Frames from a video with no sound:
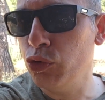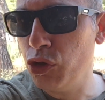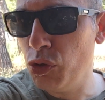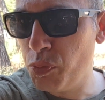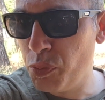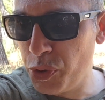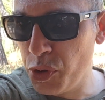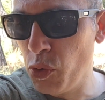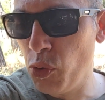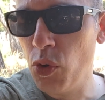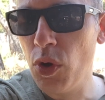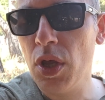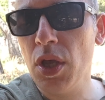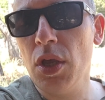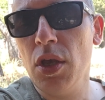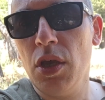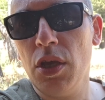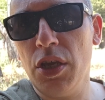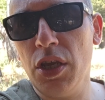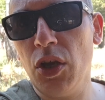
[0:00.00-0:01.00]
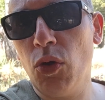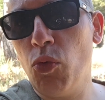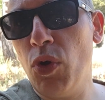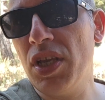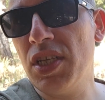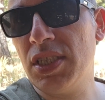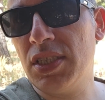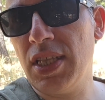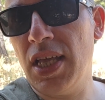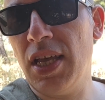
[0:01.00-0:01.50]
di più in
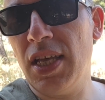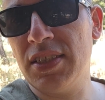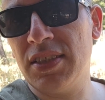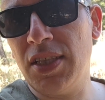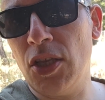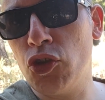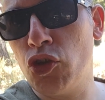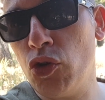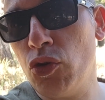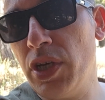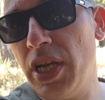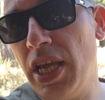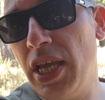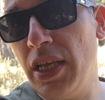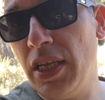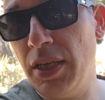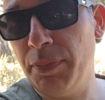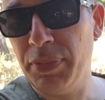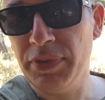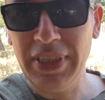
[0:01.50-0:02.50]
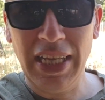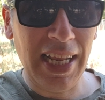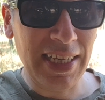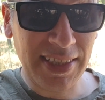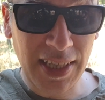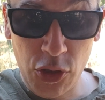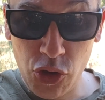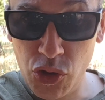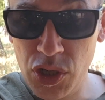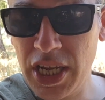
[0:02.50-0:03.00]
questa stagione, nella
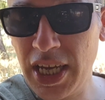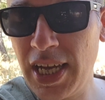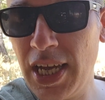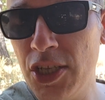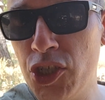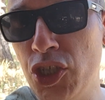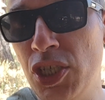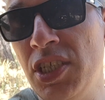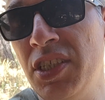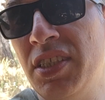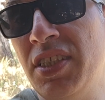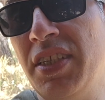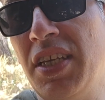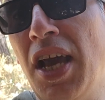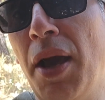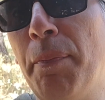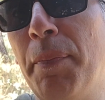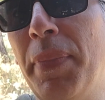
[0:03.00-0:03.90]
stagione calcistica